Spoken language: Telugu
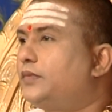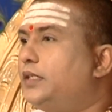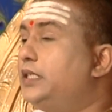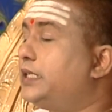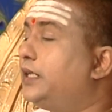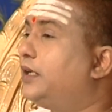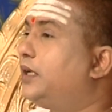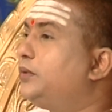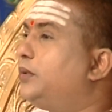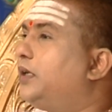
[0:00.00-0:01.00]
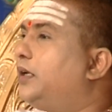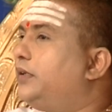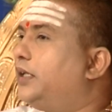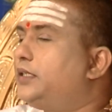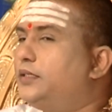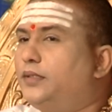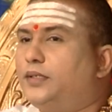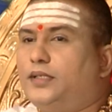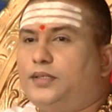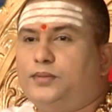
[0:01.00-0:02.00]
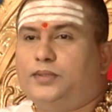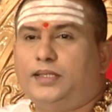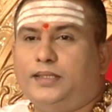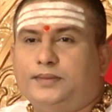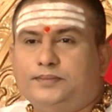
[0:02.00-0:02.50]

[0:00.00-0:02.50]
ఇది సరికాదు అన్నాడు నానచందర్కర్ చూడండి